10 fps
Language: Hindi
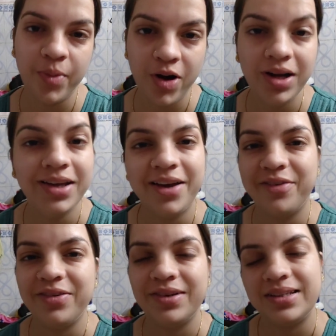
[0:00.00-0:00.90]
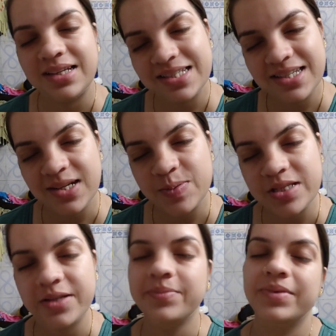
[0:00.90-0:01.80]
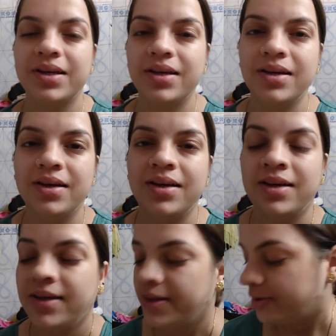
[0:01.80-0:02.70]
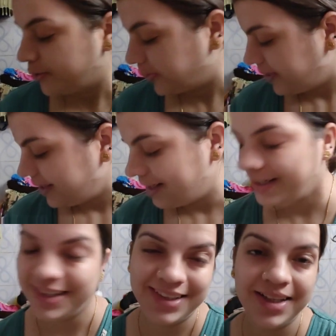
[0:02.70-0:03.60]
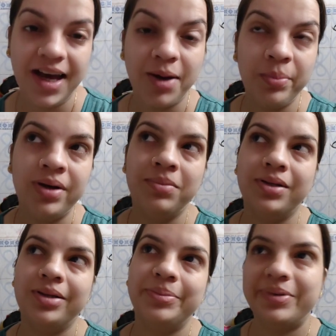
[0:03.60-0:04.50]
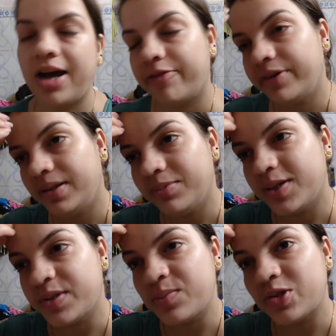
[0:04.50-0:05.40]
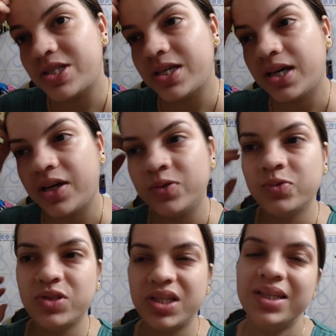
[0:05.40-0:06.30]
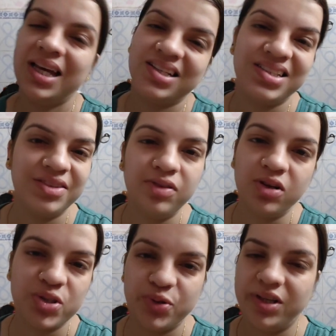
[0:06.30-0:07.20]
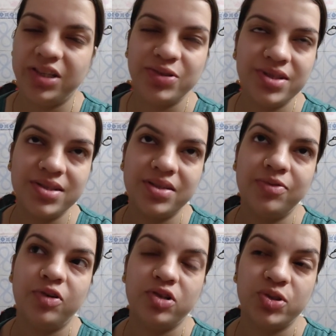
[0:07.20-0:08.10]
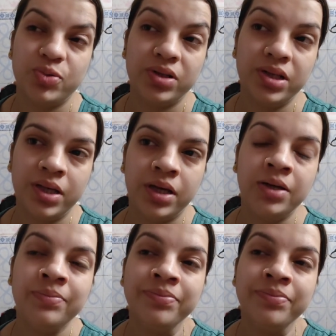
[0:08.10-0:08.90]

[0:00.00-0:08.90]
मॉर्निंग एवरीवन कैसे आप सब तो भाई मैं मतलब काफ़ी जब से मौसी के आई हूँ उसके नेक्स्ट डे ब्लॉग शूट किया तो जिनसे ब्लॉग शूट नहीं किया